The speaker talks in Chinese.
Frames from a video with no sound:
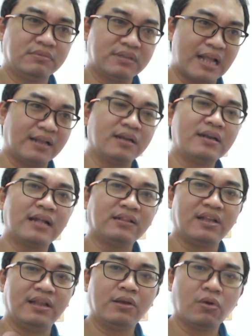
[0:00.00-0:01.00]
来跟他
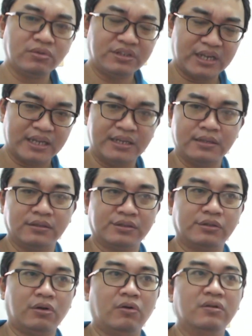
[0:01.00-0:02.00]
提供建议的
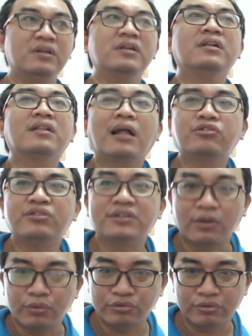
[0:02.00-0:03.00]
时候，他最
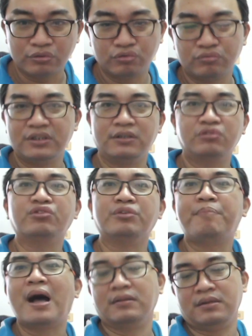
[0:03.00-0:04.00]
少会选出一个最
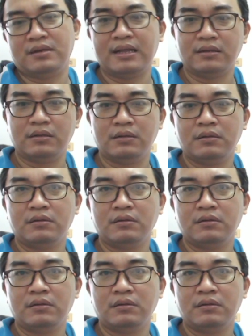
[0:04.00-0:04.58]
棒的那个，